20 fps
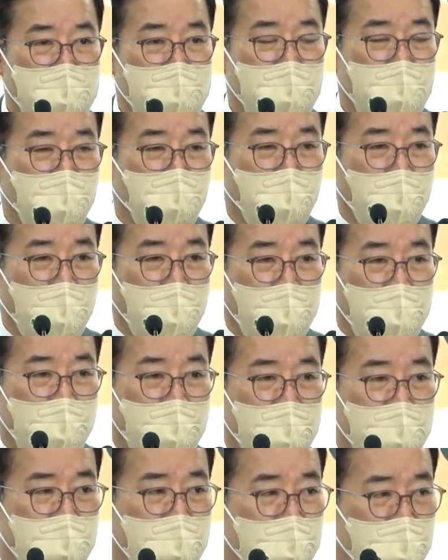제고해야
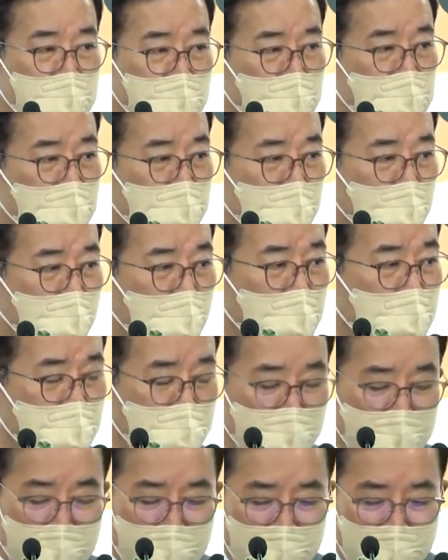될 시점이
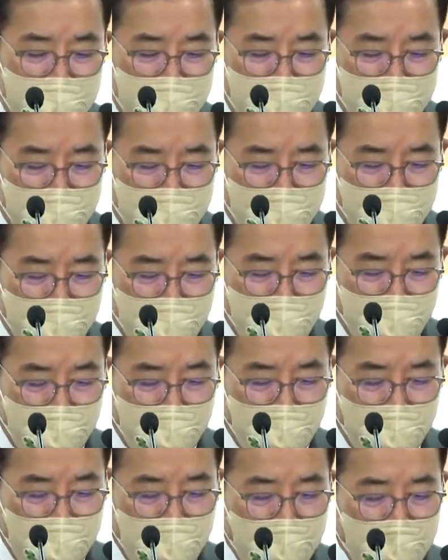왔습니다.
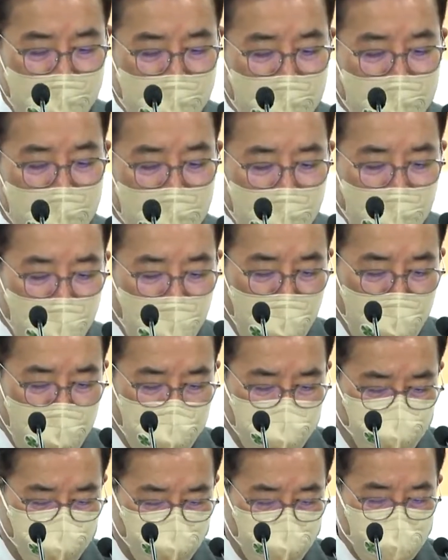
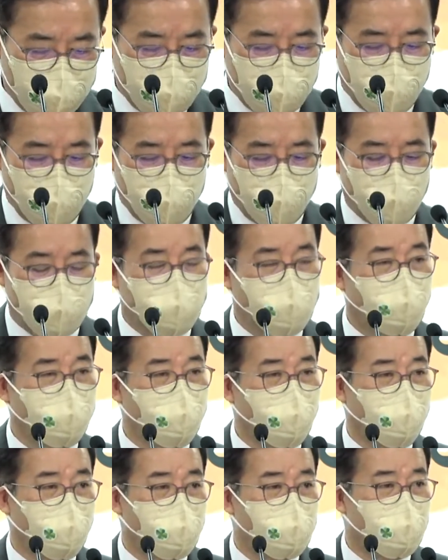우리는 여러 차례
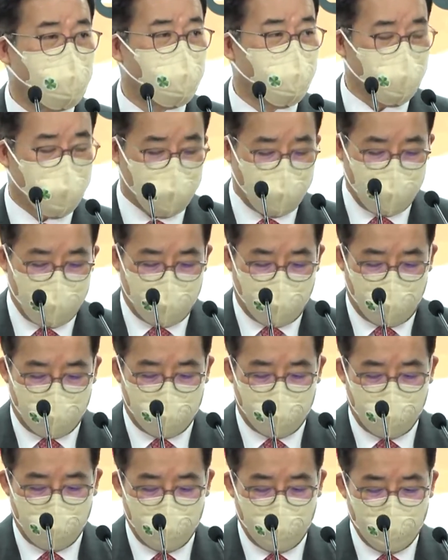간담회와
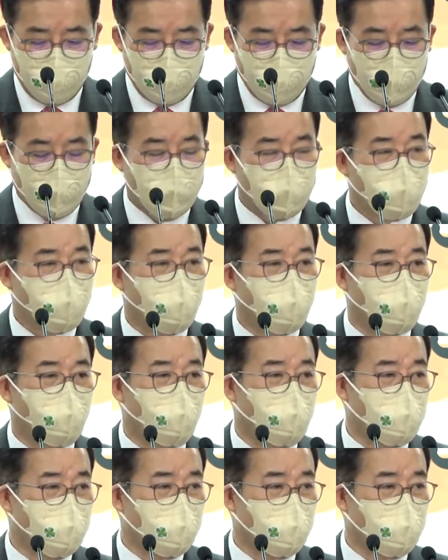치열한 토론을